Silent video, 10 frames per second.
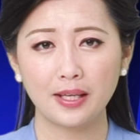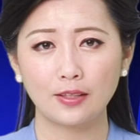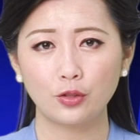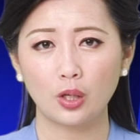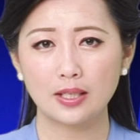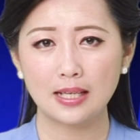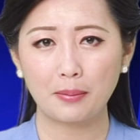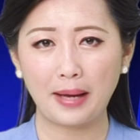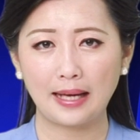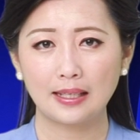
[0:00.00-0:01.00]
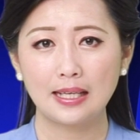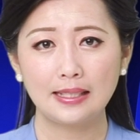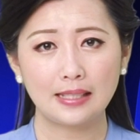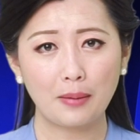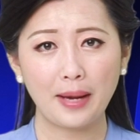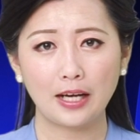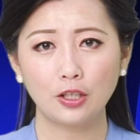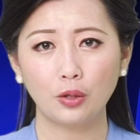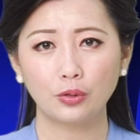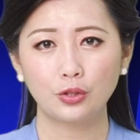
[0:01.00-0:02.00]
便就要上百，想买
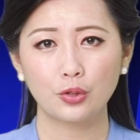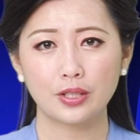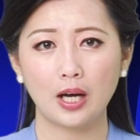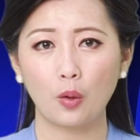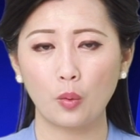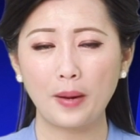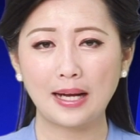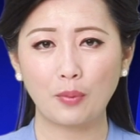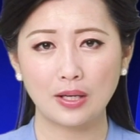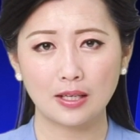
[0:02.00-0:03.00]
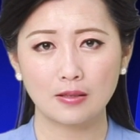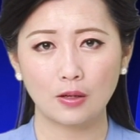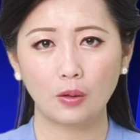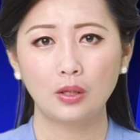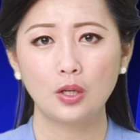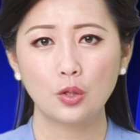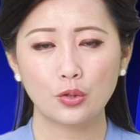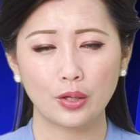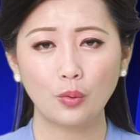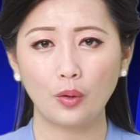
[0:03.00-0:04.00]
肉就是要五百往上走，
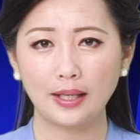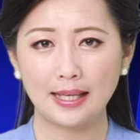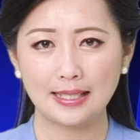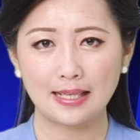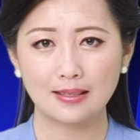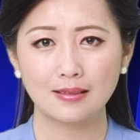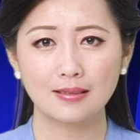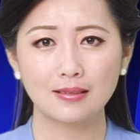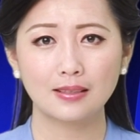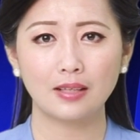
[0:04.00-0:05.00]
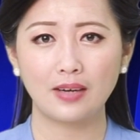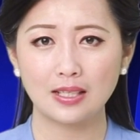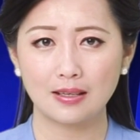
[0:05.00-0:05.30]
水果也在蹭蹭蹭的往